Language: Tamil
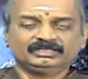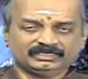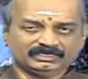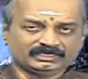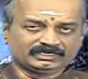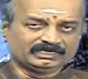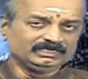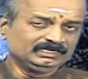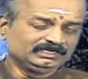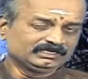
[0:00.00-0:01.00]
நீங்கள்
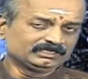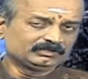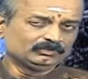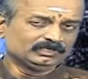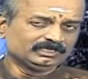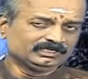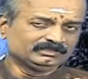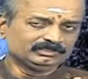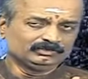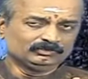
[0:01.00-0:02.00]
கையில் எடுக்கக்கூடிய
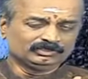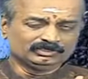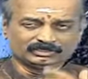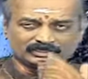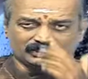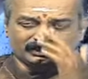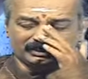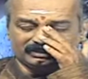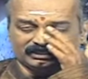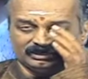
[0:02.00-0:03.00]
எந்த ஒரு
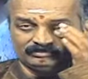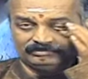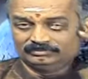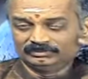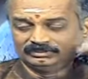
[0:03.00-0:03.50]
காரியத்திலையும்